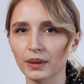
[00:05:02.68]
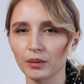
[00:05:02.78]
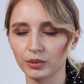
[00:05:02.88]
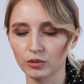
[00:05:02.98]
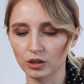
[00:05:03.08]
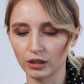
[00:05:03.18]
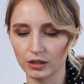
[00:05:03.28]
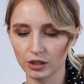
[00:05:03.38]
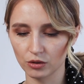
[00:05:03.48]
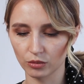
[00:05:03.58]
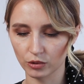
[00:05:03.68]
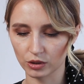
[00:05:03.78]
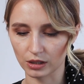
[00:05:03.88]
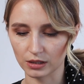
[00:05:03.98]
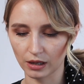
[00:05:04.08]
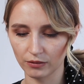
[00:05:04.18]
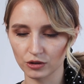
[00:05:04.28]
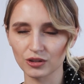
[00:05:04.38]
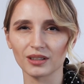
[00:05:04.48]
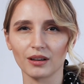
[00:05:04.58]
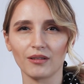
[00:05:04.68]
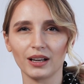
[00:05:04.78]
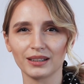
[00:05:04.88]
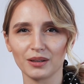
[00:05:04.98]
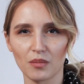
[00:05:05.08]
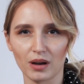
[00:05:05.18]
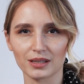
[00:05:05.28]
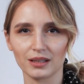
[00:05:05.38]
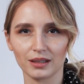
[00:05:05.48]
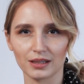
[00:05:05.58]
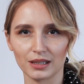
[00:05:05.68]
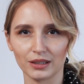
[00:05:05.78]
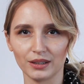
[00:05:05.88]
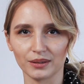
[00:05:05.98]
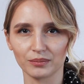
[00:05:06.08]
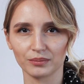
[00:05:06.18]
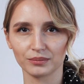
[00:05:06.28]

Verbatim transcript: потому что на одежде он может оставить жирноватые масляные следы.